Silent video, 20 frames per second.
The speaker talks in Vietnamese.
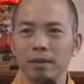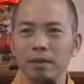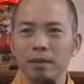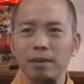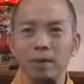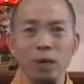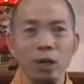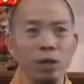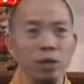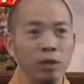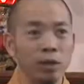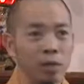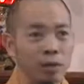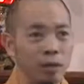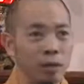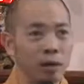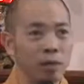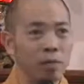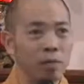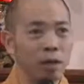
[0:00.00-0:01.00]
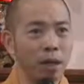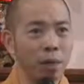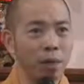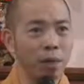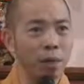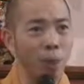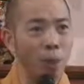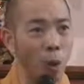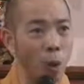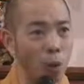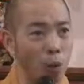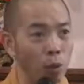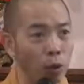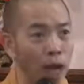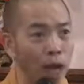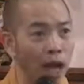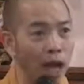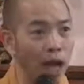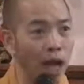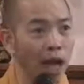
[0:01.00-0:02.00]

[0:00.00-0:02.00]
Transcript: Nó phải lựa cơm mà gấp tàu hũ chứ.